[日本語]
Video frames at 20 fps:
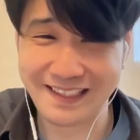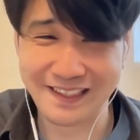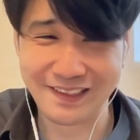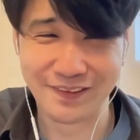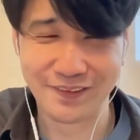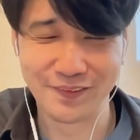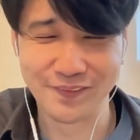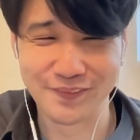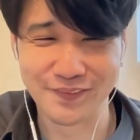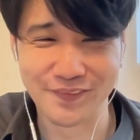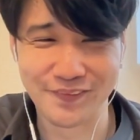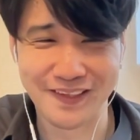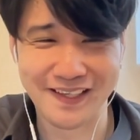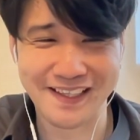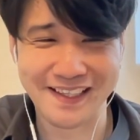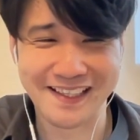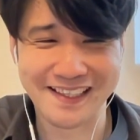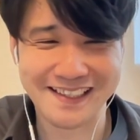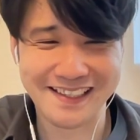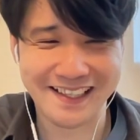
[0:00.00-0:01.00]
お届
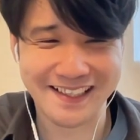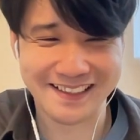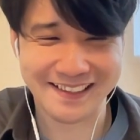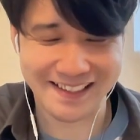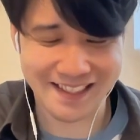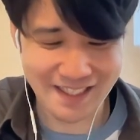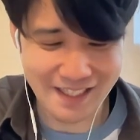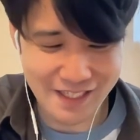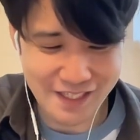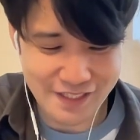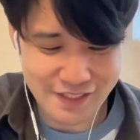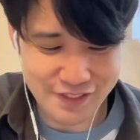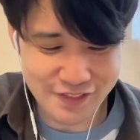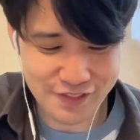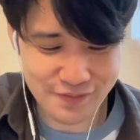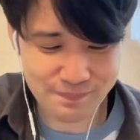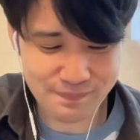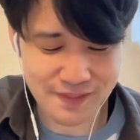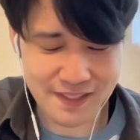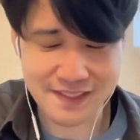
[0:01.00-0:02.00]
けできなかった。
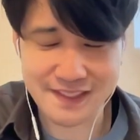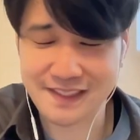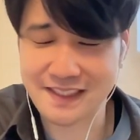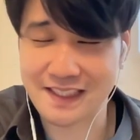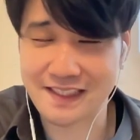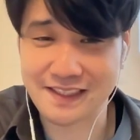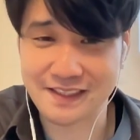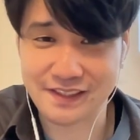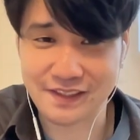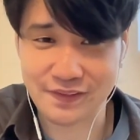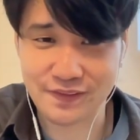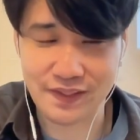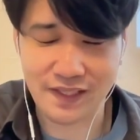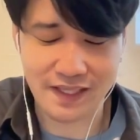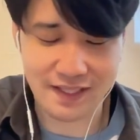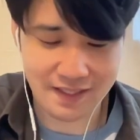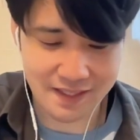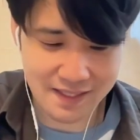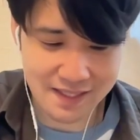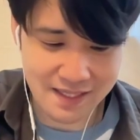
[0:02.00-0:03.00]
準備はしてたんですけど
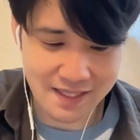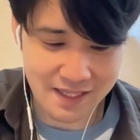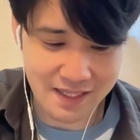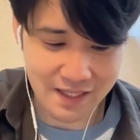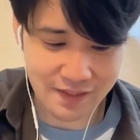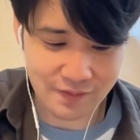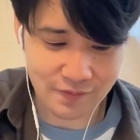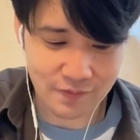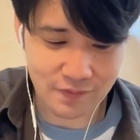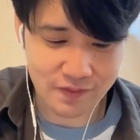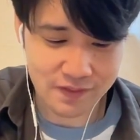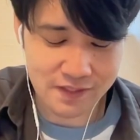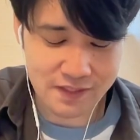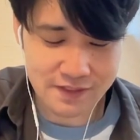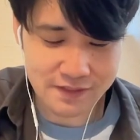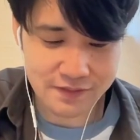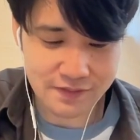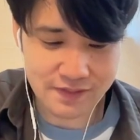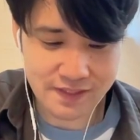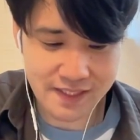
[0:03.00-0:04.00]
ね、あの、
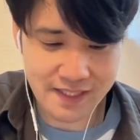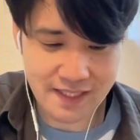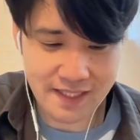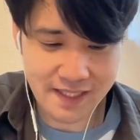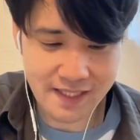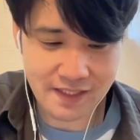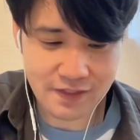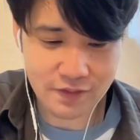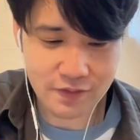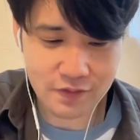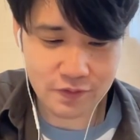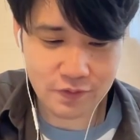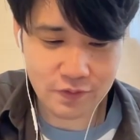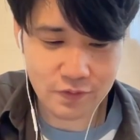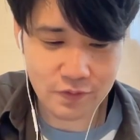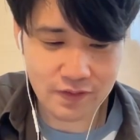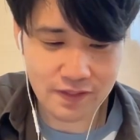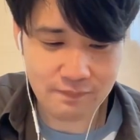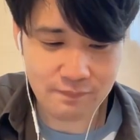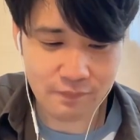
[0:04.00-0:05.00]
それで、
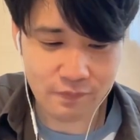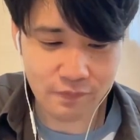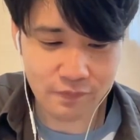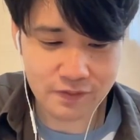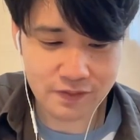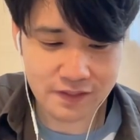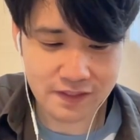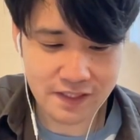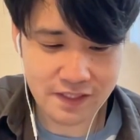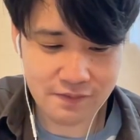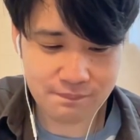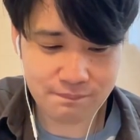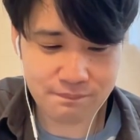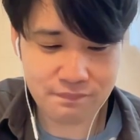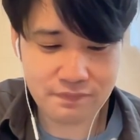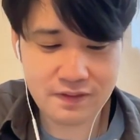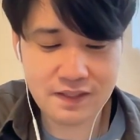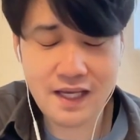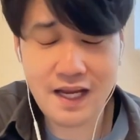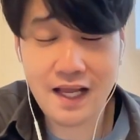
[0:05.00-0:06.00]
とね、持ってる
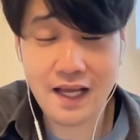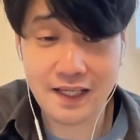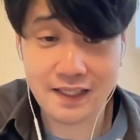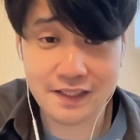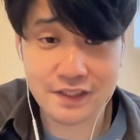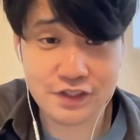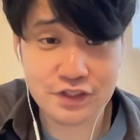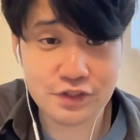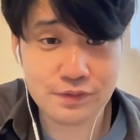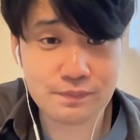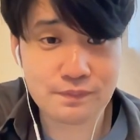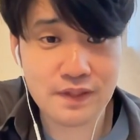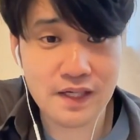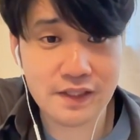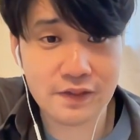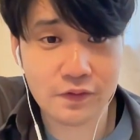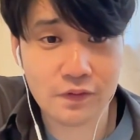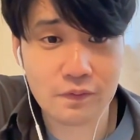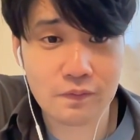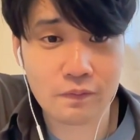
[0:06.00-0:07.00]
キャラがね、
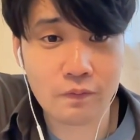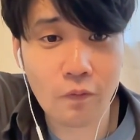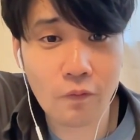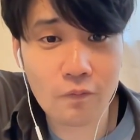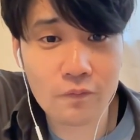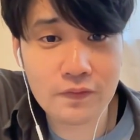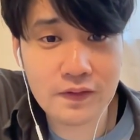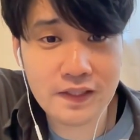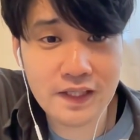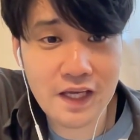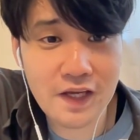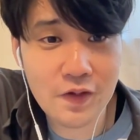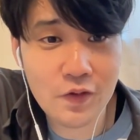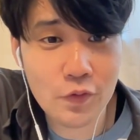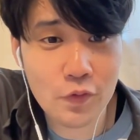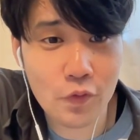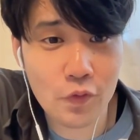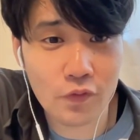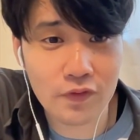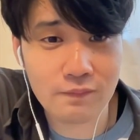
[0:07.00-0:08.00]
ジューンブライド、こん
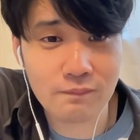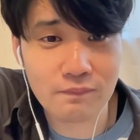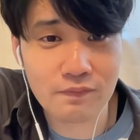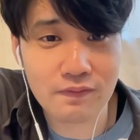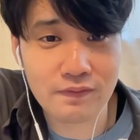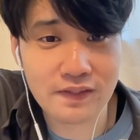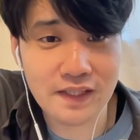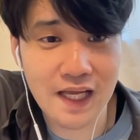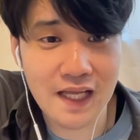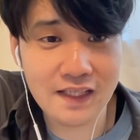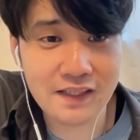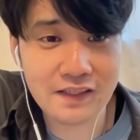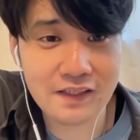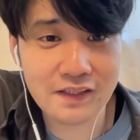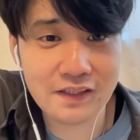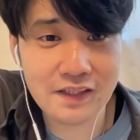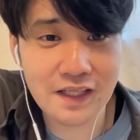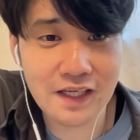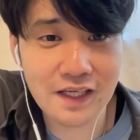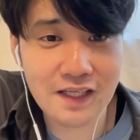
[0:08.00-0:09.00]
結構ね、もうな
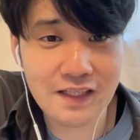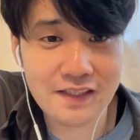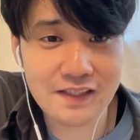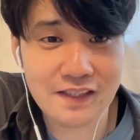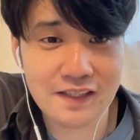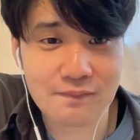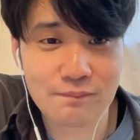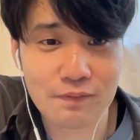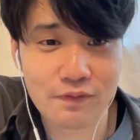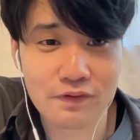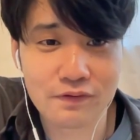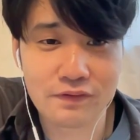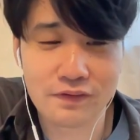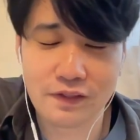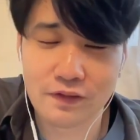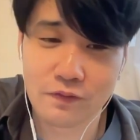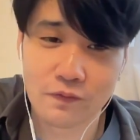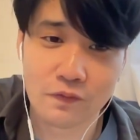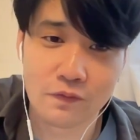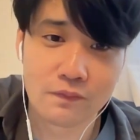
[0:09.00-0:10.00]
んだかんだね、
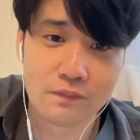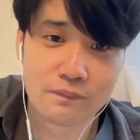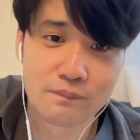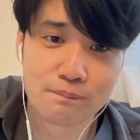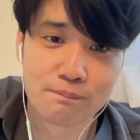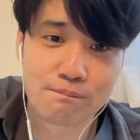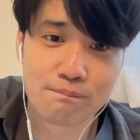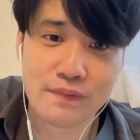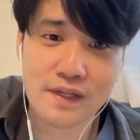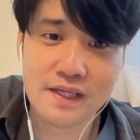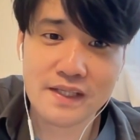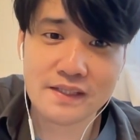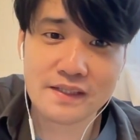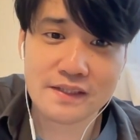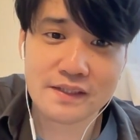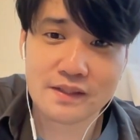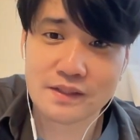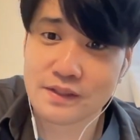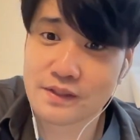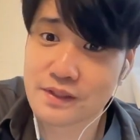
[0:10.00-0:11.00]
僕、あの、目
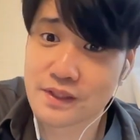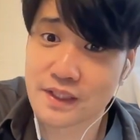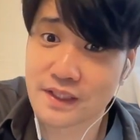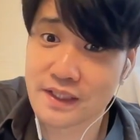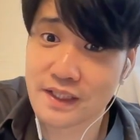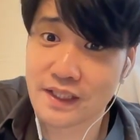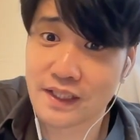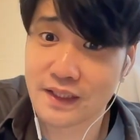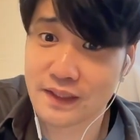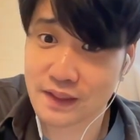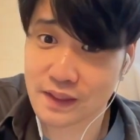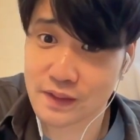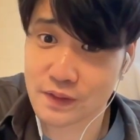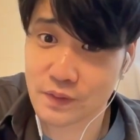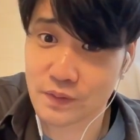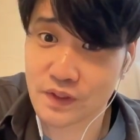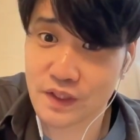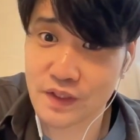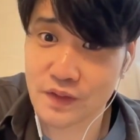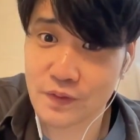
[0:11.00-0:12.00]
つけてなかったんで
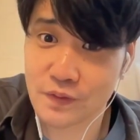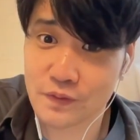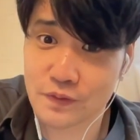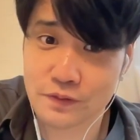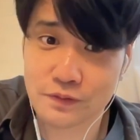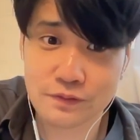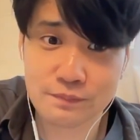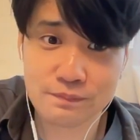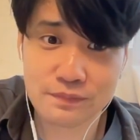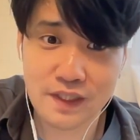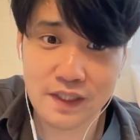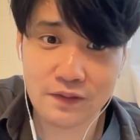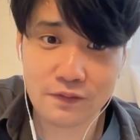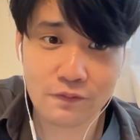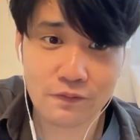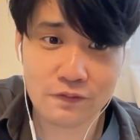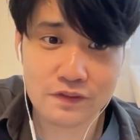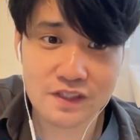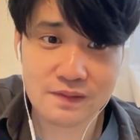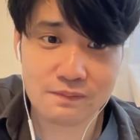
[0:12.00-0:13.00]
すよ。昨日、
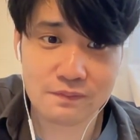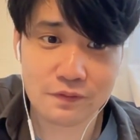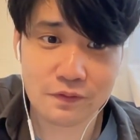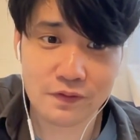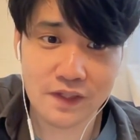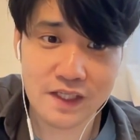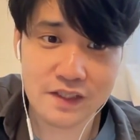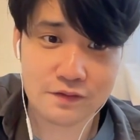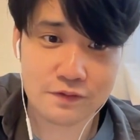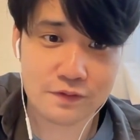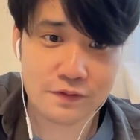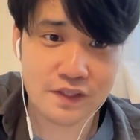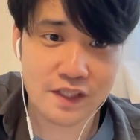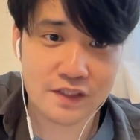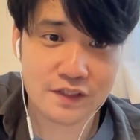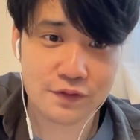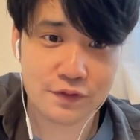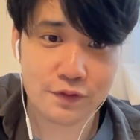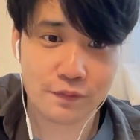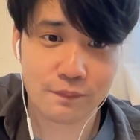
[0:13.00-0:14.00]
ジューンブライド殺しても、とりあえず
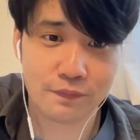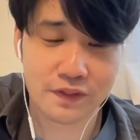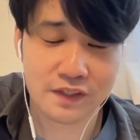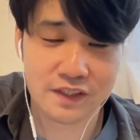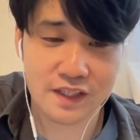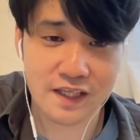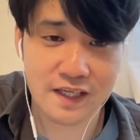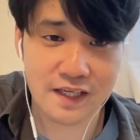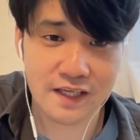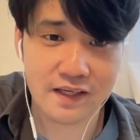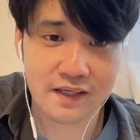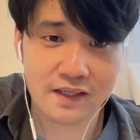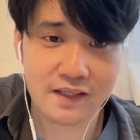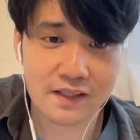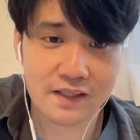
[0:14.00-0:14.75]
クリアしようと思って、